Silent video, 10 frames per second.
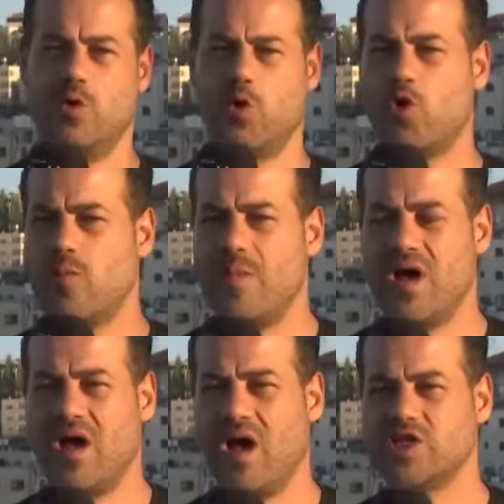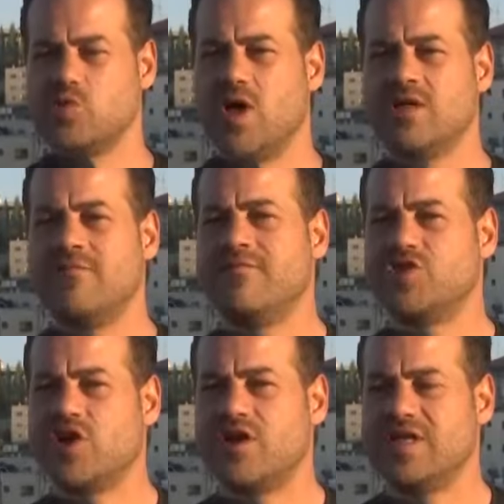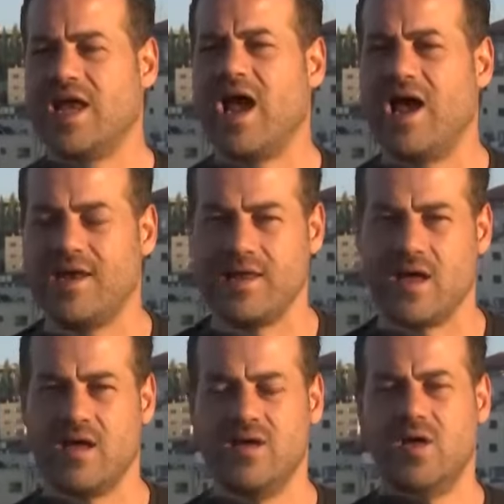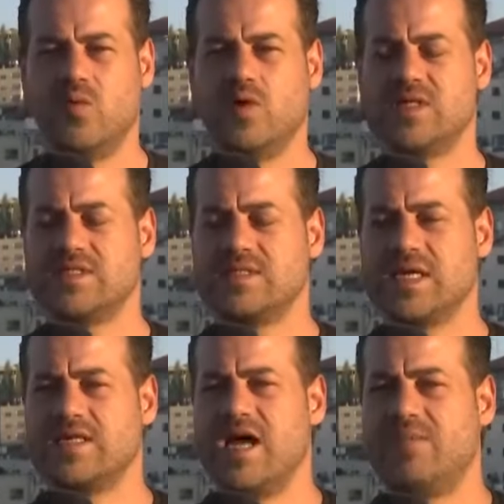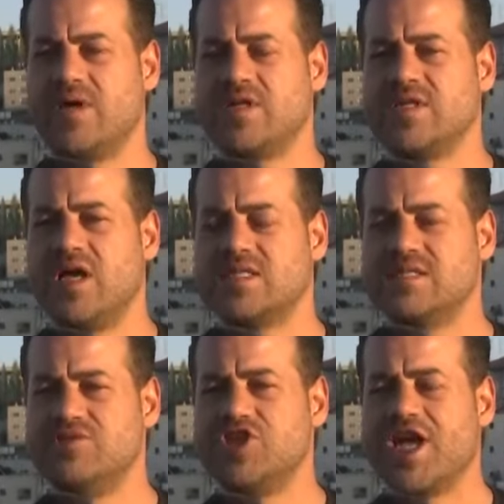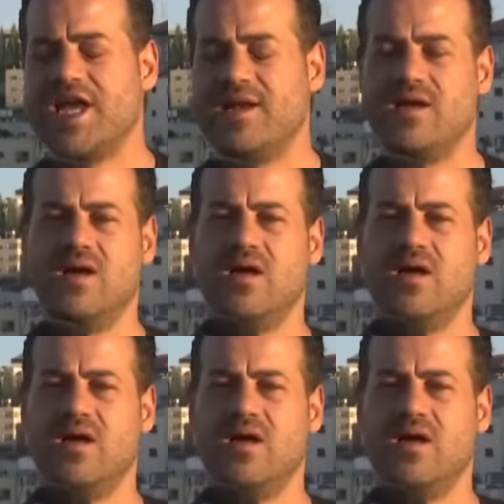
رغم أصوات الانفجارات العالية واستخدام الرصاص بشكل